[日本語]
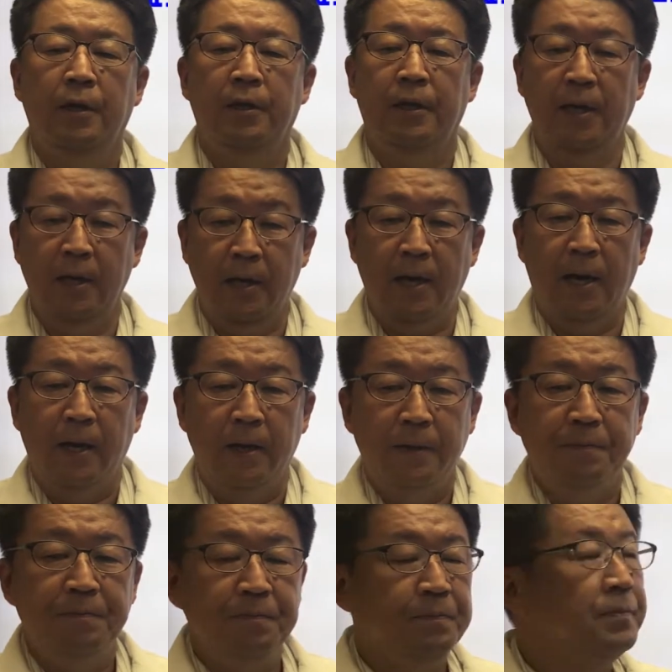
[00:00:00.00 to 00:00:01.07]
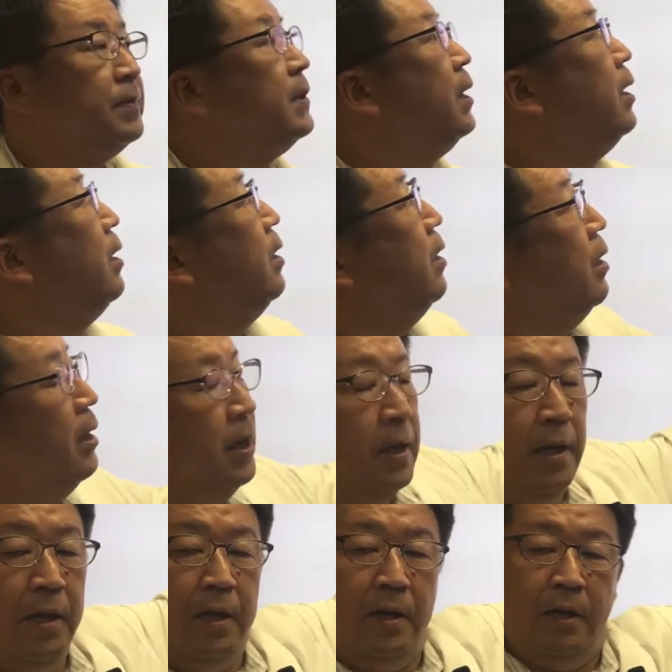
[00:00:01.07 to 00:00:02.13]
前回、
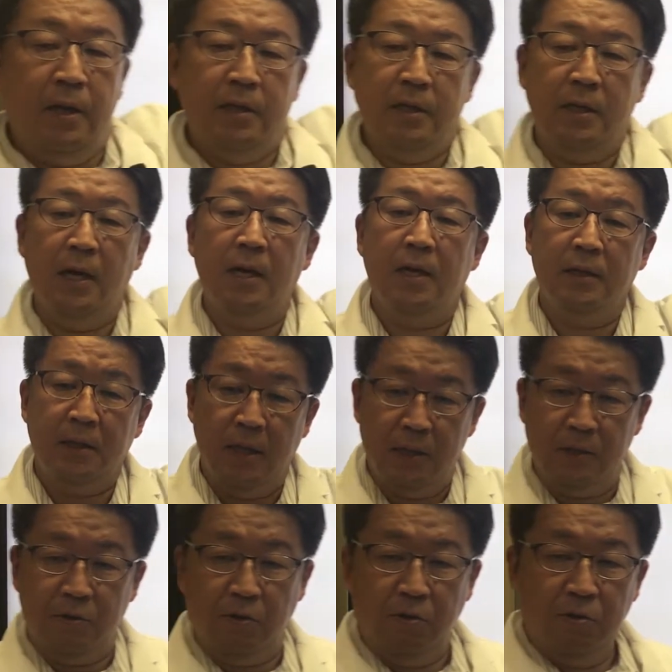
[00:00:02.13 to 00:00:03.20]
二酸化炭素